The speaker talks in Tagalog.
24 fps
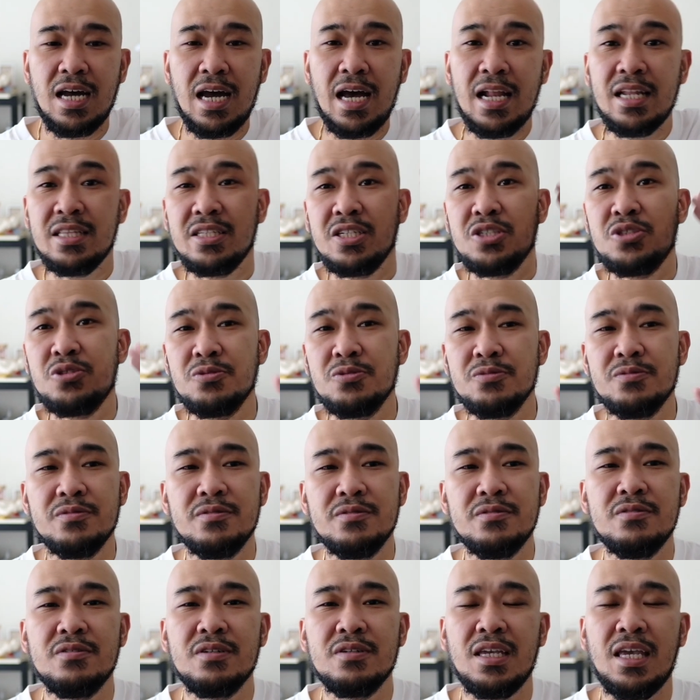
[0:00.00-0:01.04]
altitude.
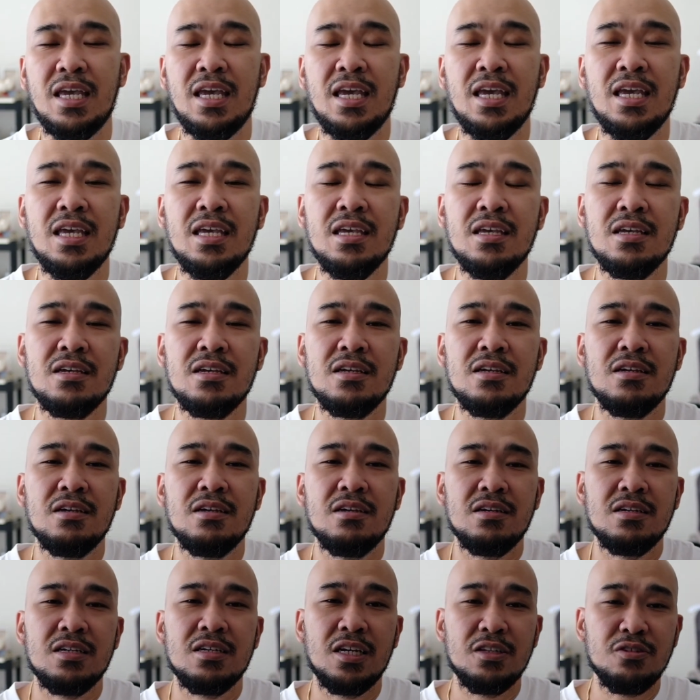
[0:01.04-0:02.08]
Okay?
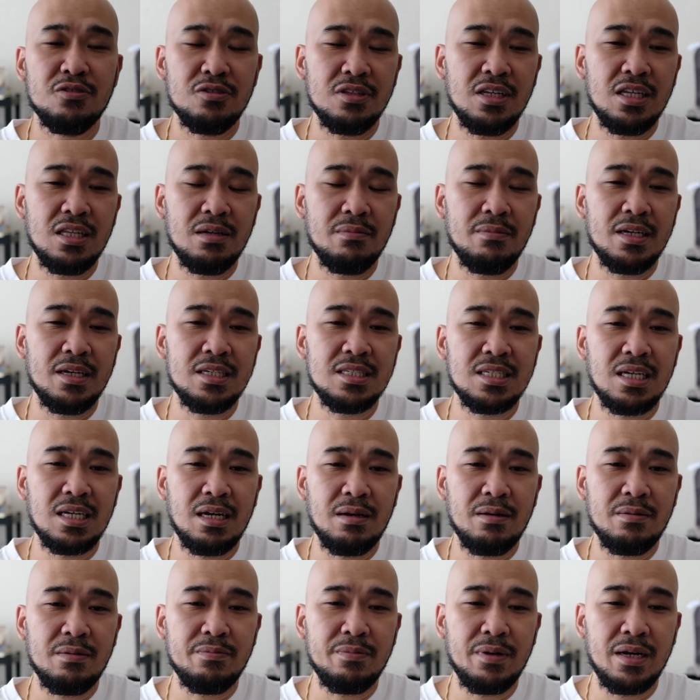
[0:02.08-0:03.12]
Ganun din naman
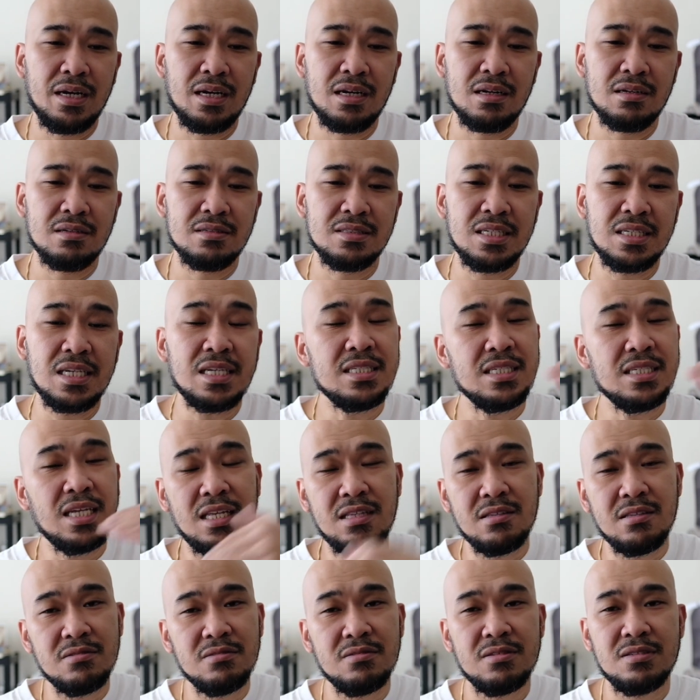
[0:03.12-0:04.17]
sa pag
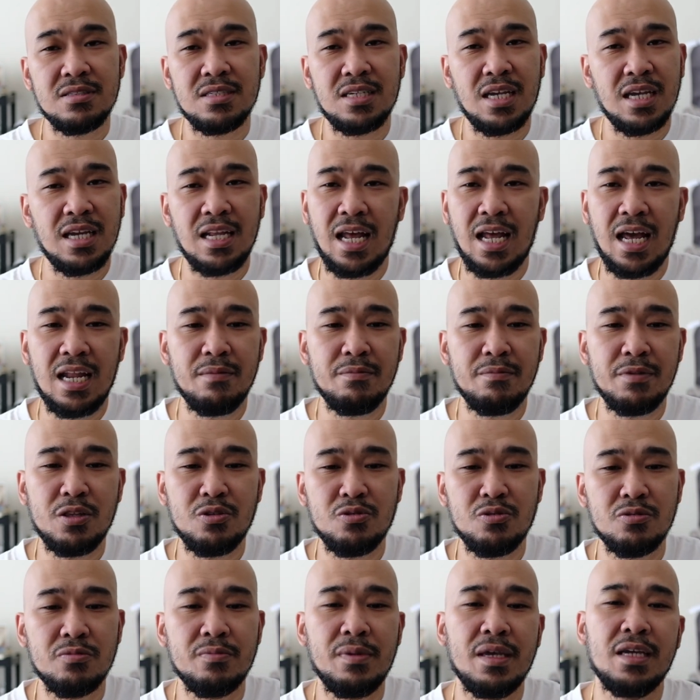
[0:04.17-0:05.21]
pagsisid sa ilalim ng
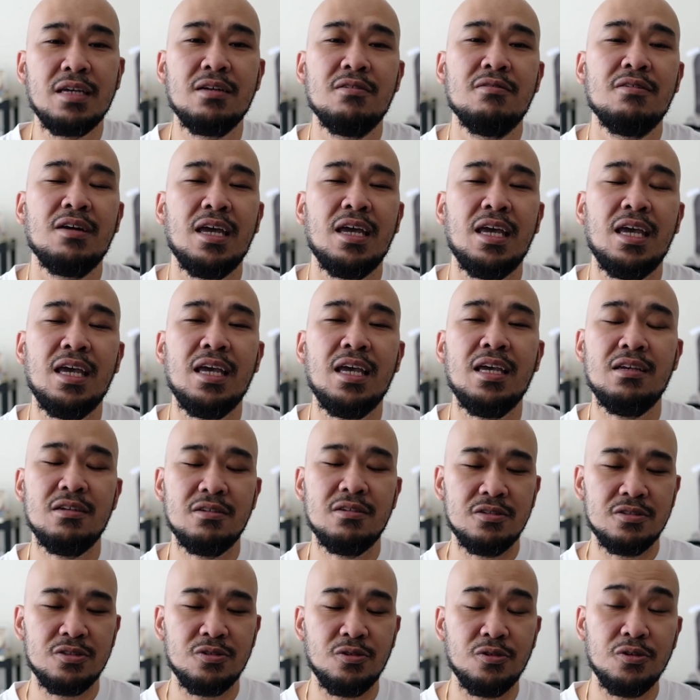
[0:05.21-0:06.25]
tubig. Okay?
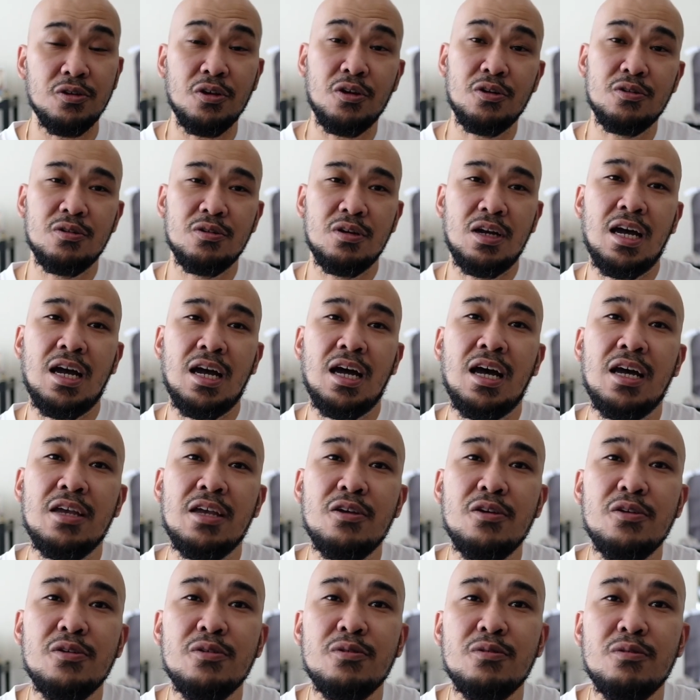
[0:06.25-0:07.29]
So, yun. Uh,
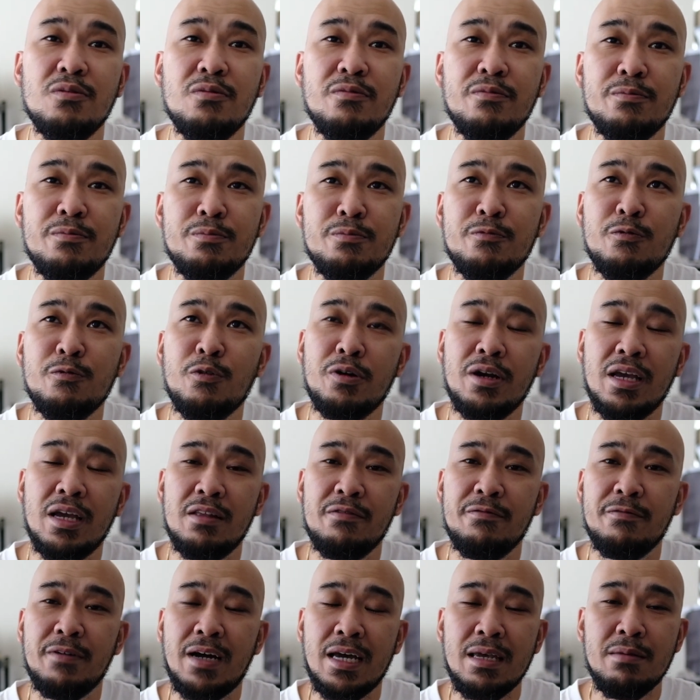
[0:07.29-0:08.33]
yun yung 4
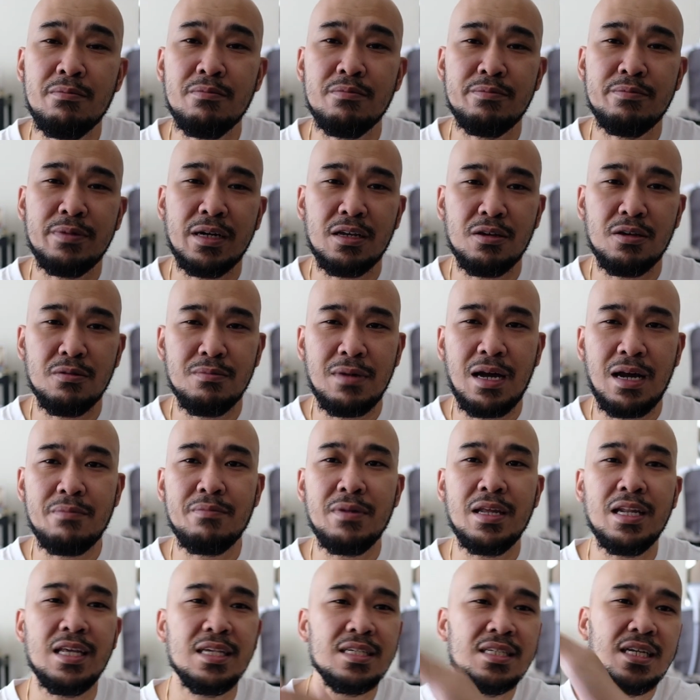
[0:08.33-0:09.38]
and 5. Pag yung
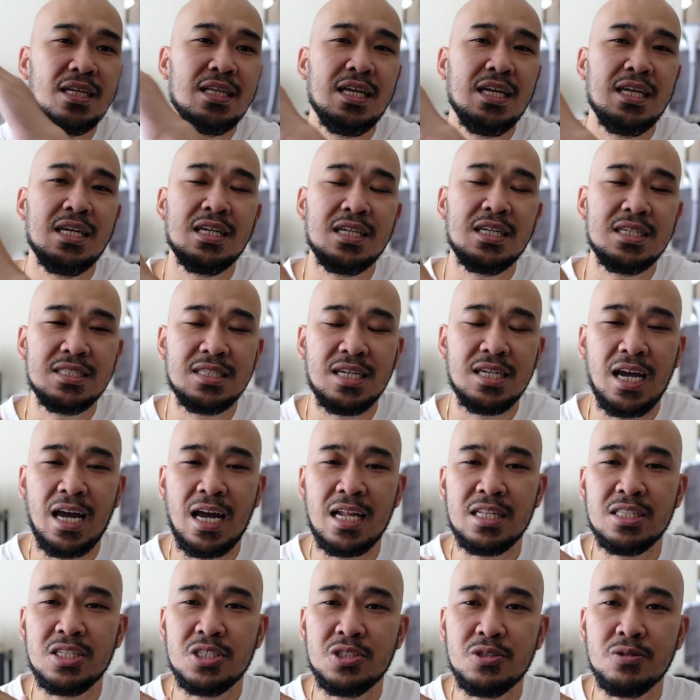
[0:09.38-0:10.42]
mabilisan na increase ng
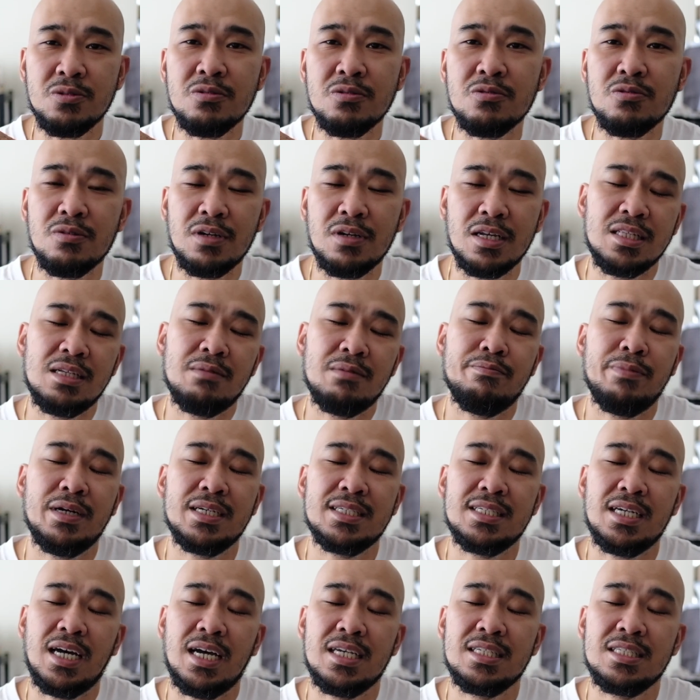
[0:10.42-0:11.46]
altitude, tulad ng
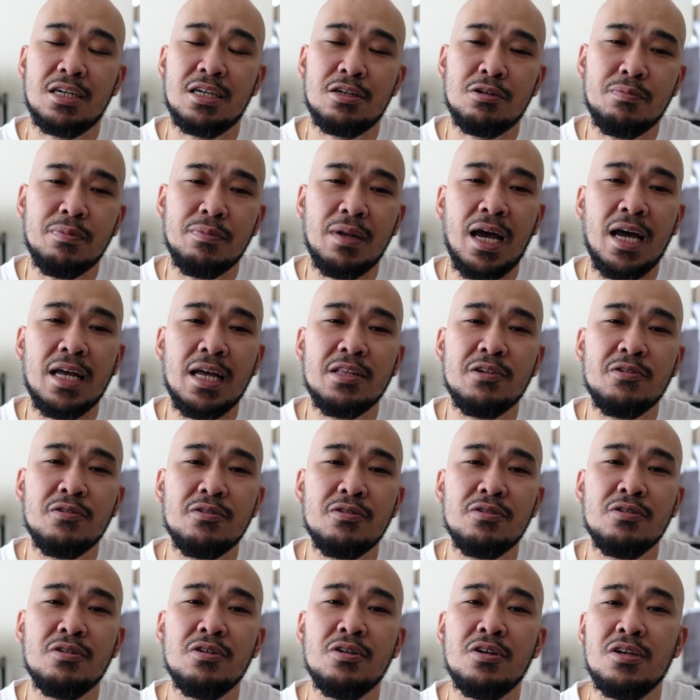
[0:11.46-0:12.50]
pagsakay sa
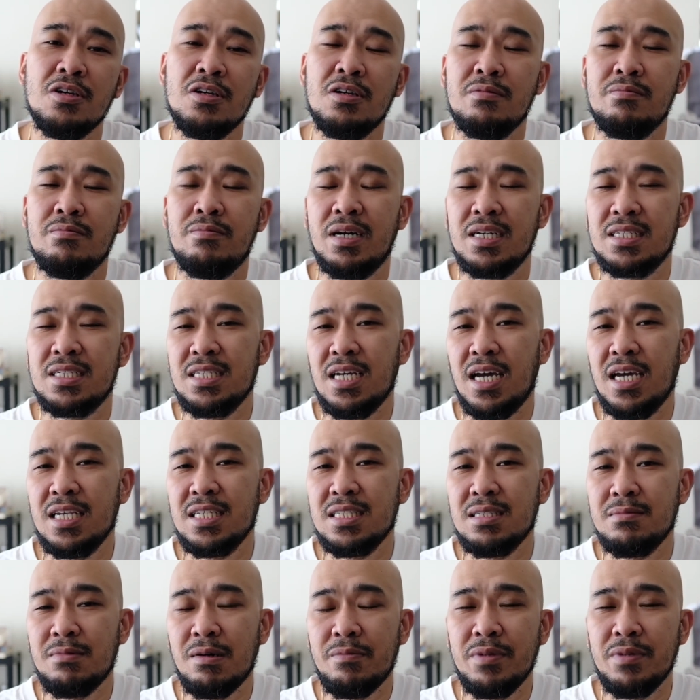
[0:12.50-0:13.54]
aeroplano, pagsakay
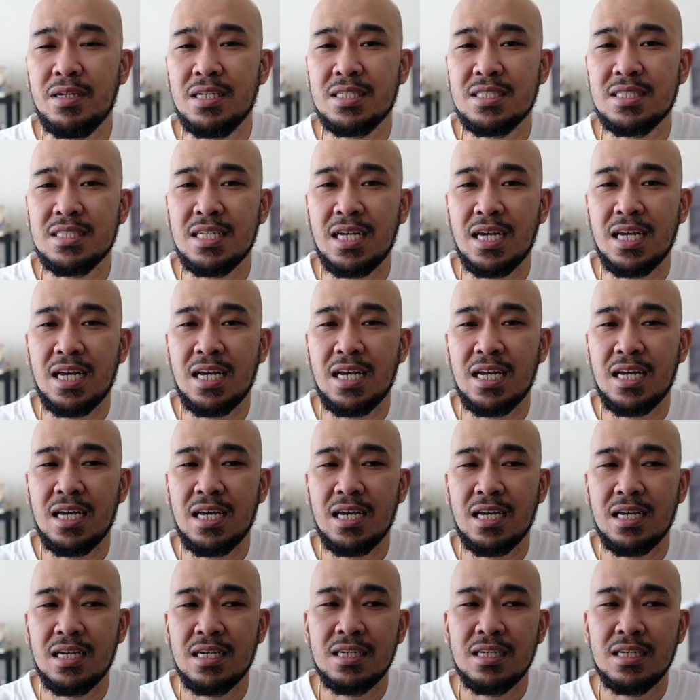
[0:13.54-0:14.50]
sa mabilis na